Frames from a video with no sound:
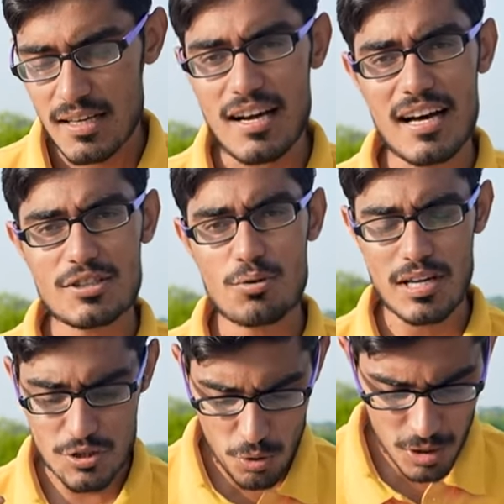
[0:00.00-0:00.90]
हाथ हो
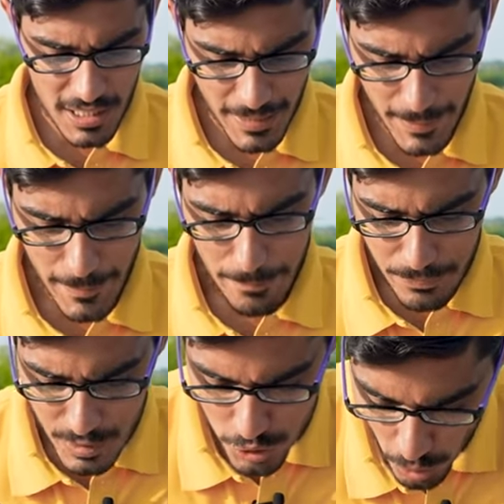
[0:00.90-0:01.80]
गए चॉकलेट में
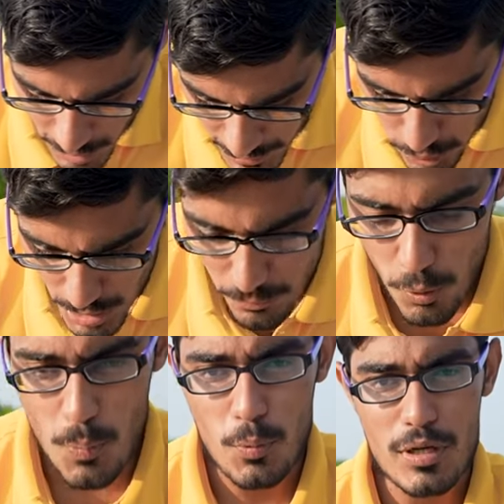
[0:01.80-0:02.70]
चॉकलेट जो है
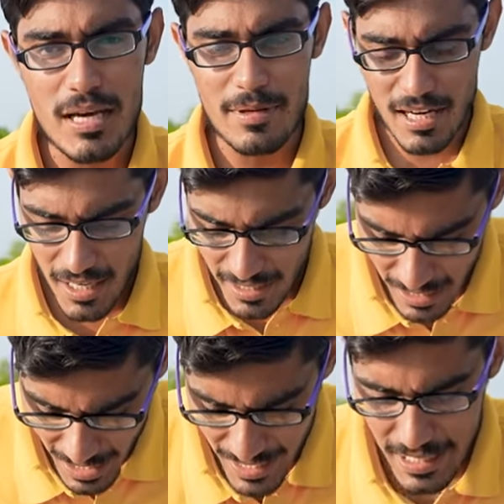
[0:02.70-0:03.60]
वो पूरी अभी खाने
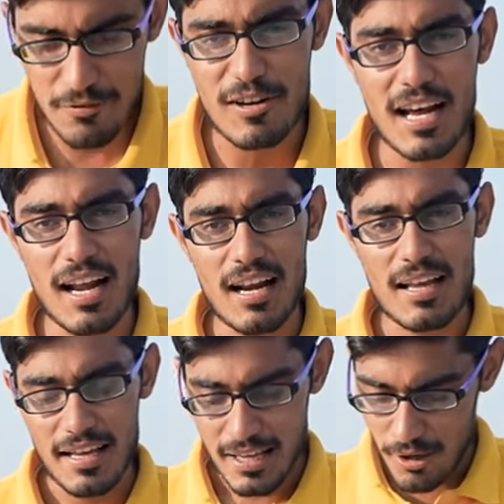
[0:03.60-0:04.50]
लायक है फ़िलहाल
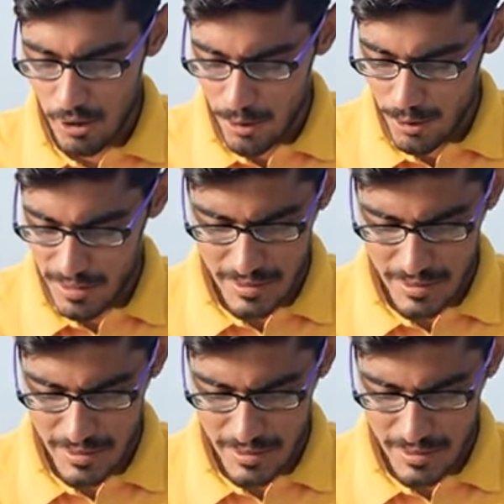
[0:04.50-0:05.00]
और